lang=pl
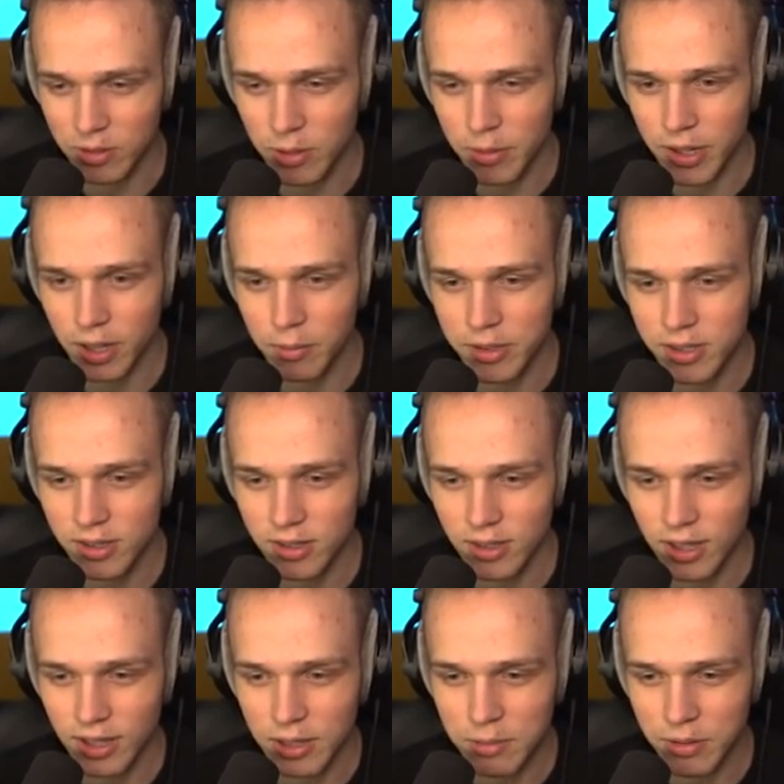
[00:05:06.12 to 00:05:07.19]
dobra, jakby co, to
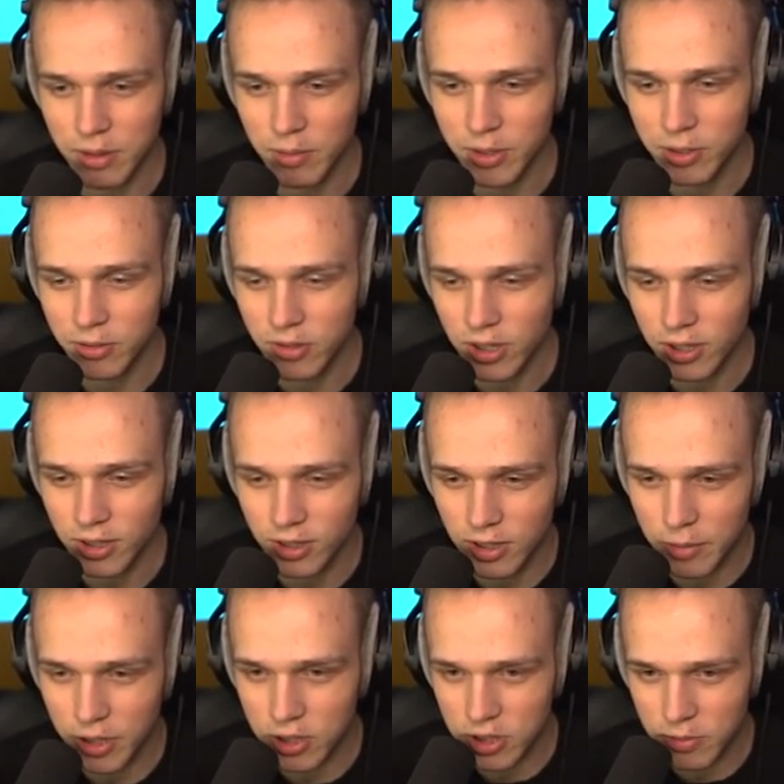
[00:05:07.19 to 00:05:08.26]
ja nie mam diamentów żadnych.
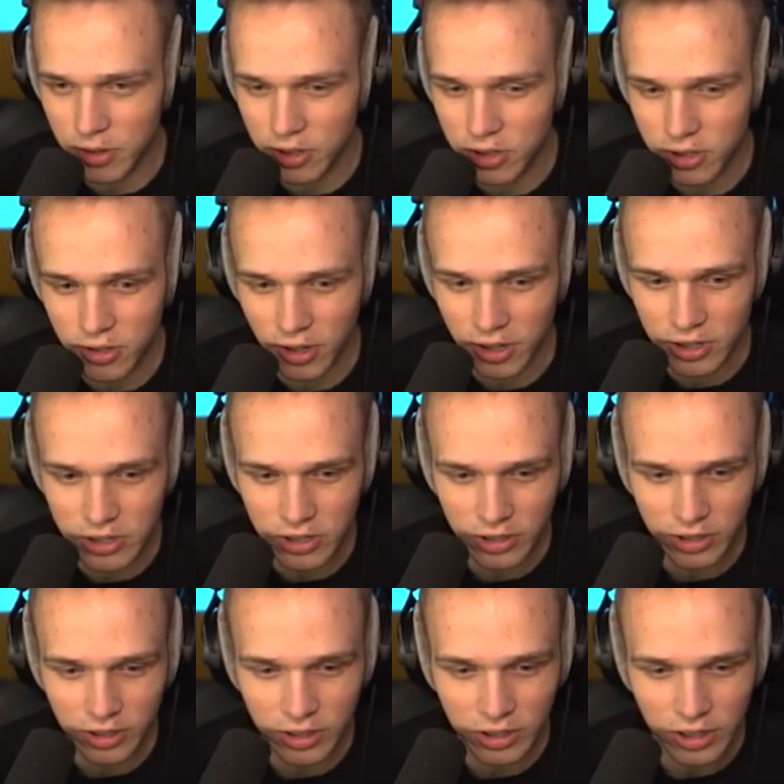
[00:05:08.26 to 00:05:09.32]
Dobra, trzymaj się, cześć,
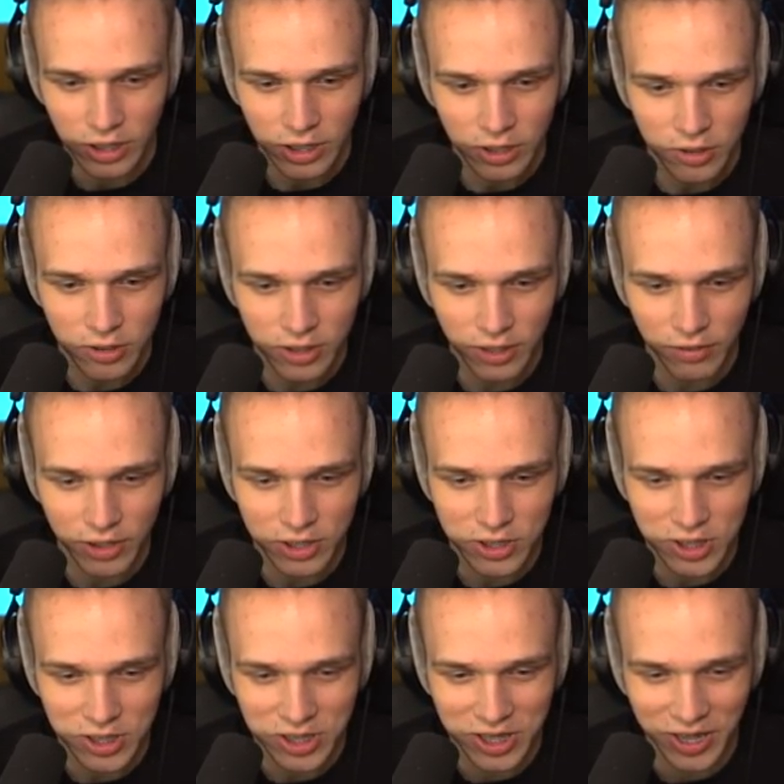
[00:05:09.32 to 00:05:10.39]
yy, dawaj
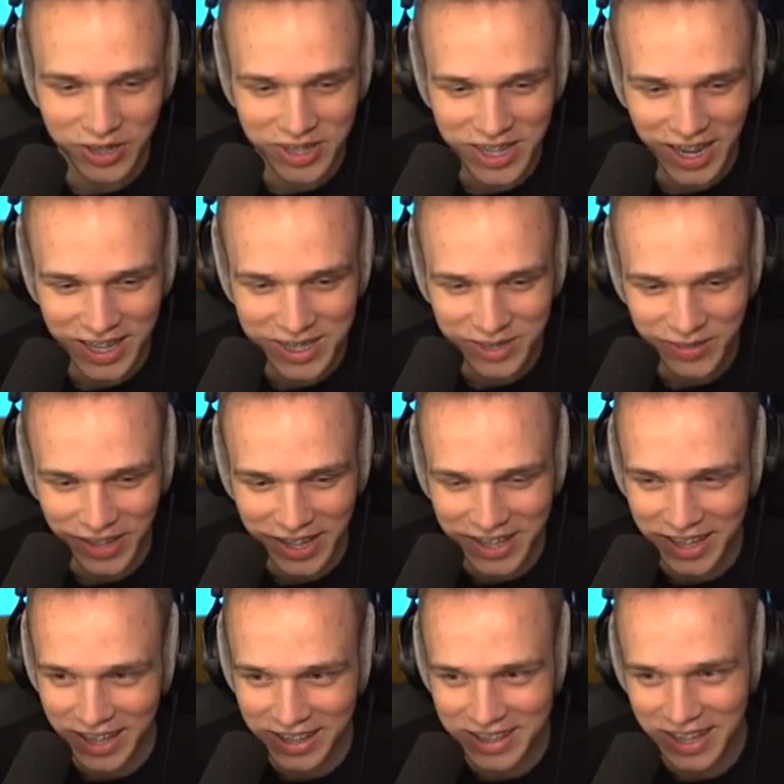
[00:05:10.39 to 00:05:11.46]
39 diaksów,
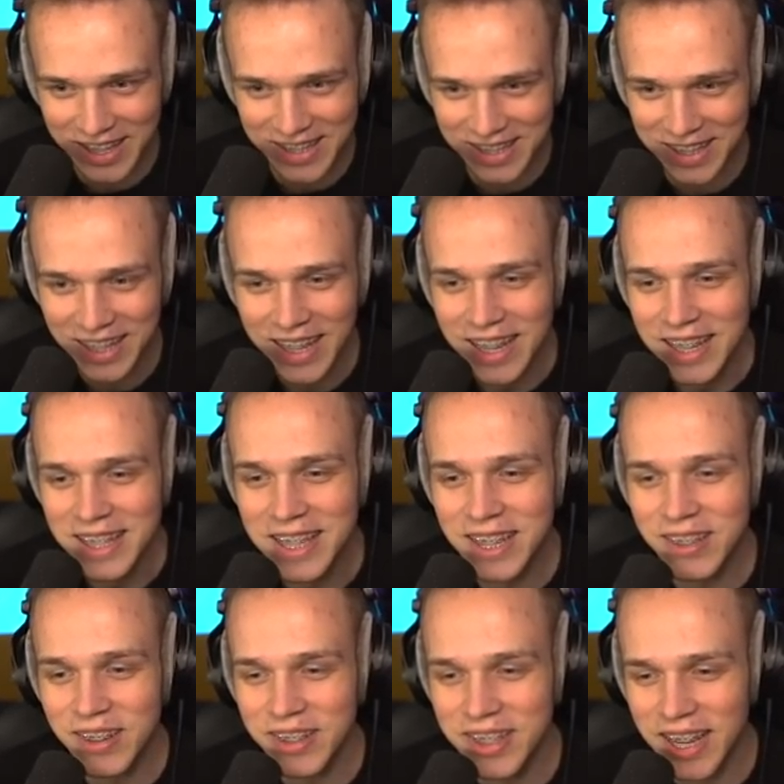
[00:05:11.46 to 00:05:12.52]
ej, a diaks... nie
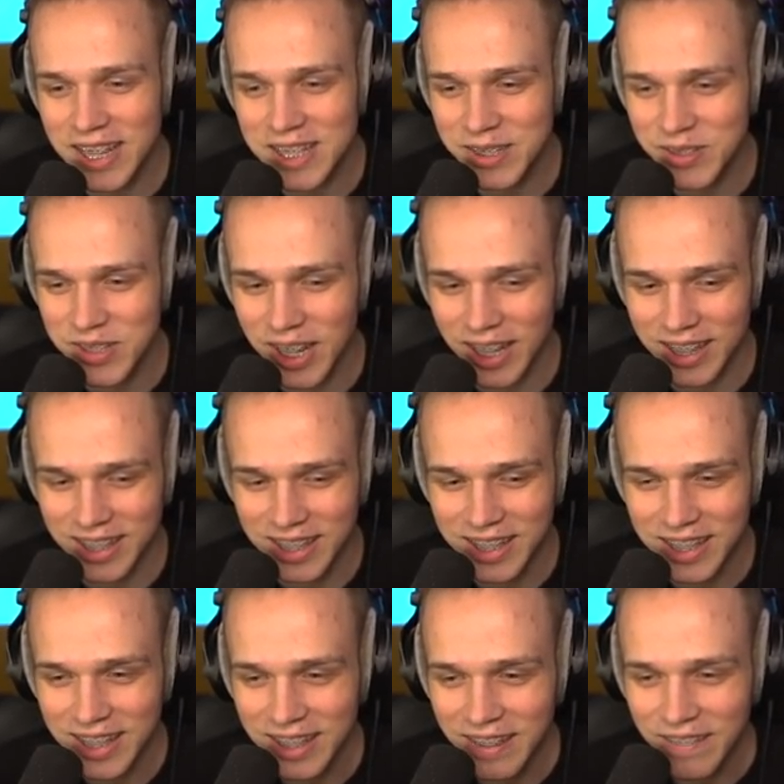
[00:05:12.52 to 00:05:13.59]
mam diaksów żadnych.
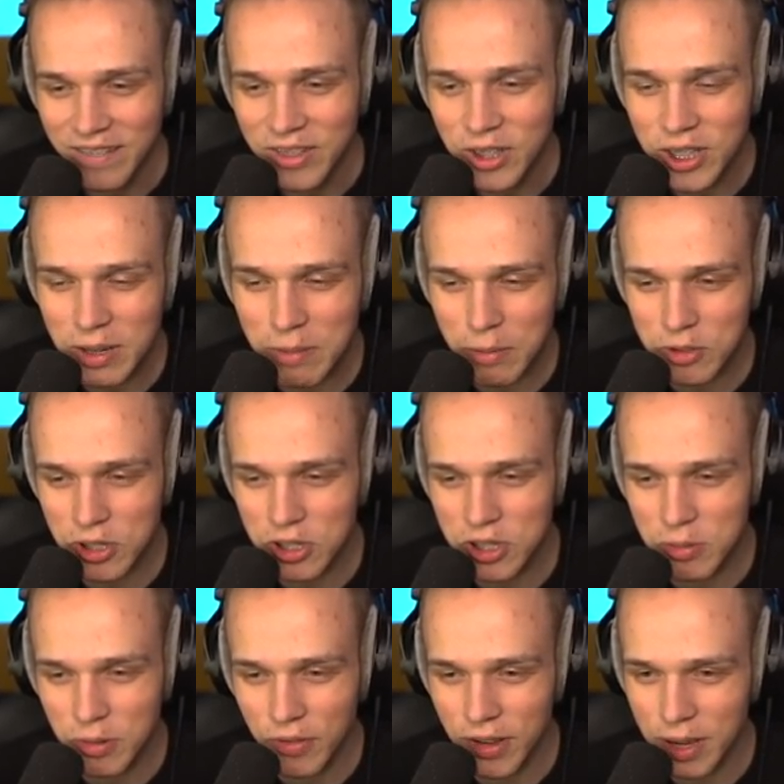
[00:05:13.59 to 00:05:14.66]
No nie mam, przecież
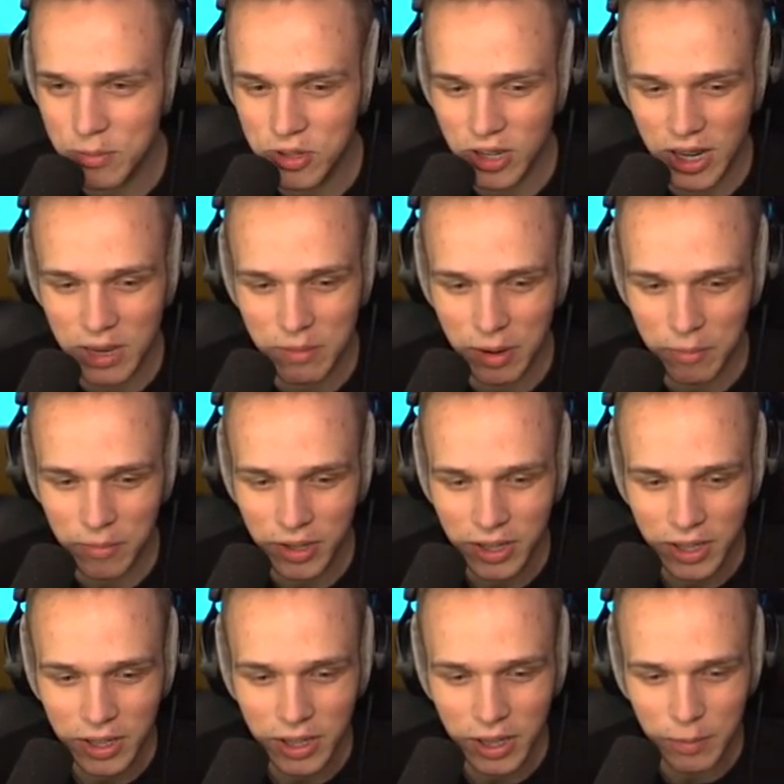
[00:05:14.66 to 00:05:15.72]
ci mówiłem, że nie mam.
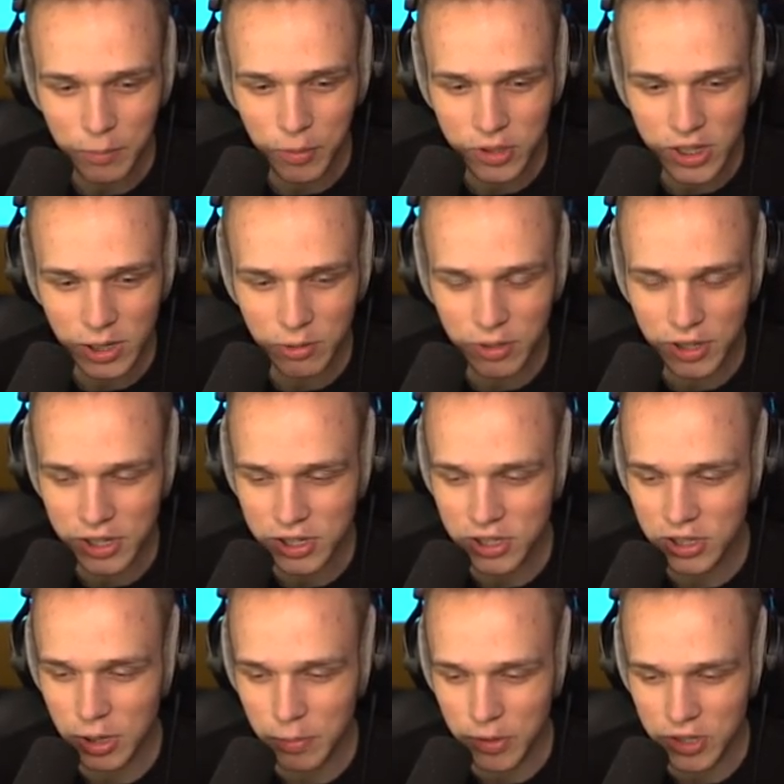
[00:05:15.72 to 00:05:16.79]
Yy, pożałujesz,
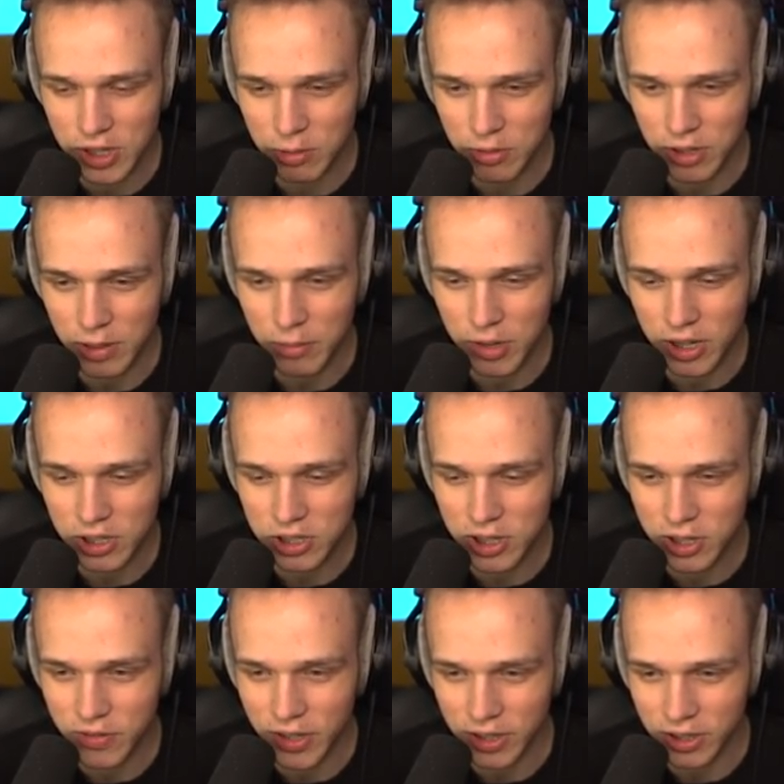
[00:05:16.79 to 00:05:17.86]
co pożałuję? Mogę ci
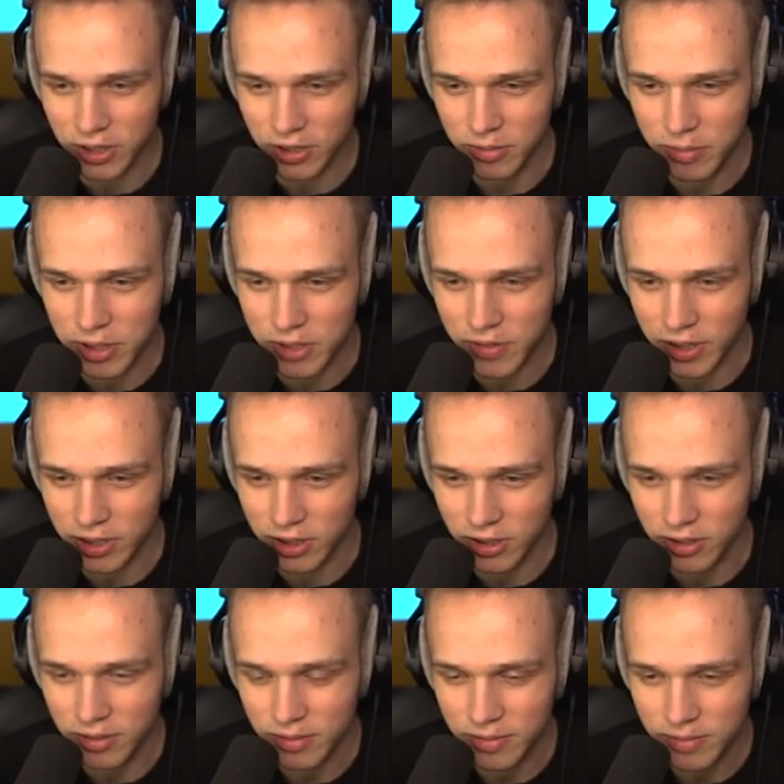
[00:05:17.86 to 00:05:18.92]
dać wiadro, masz wiadro.
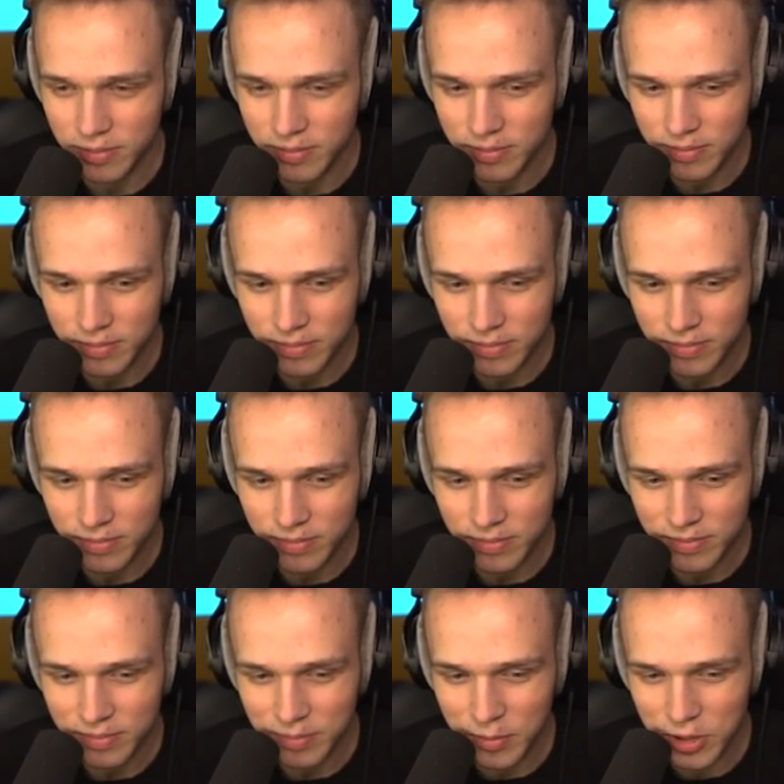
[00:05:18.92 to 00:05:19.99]

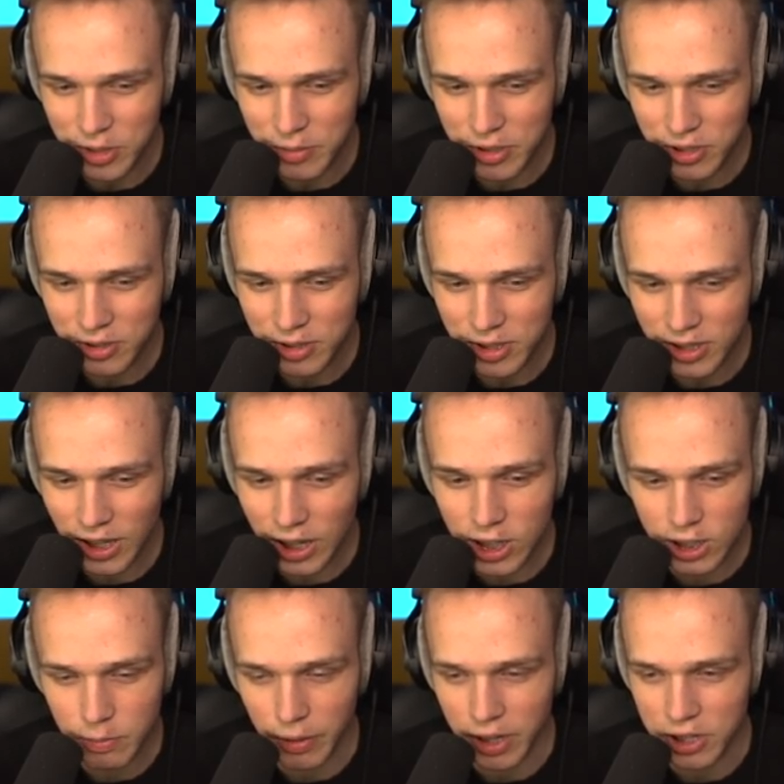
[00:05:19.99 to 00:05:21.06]
Może być? Jak
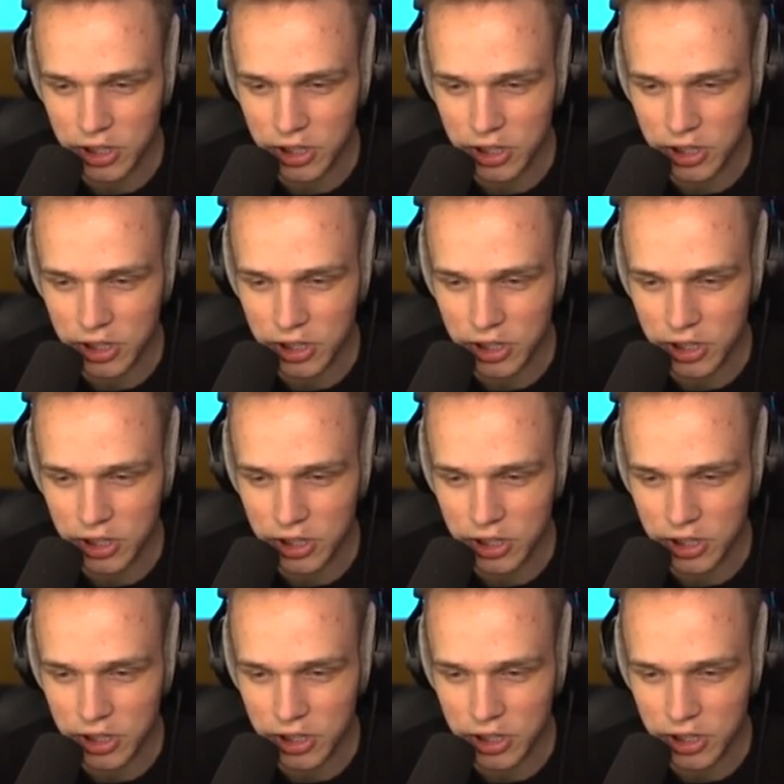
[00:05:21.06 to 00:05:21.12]
jest palę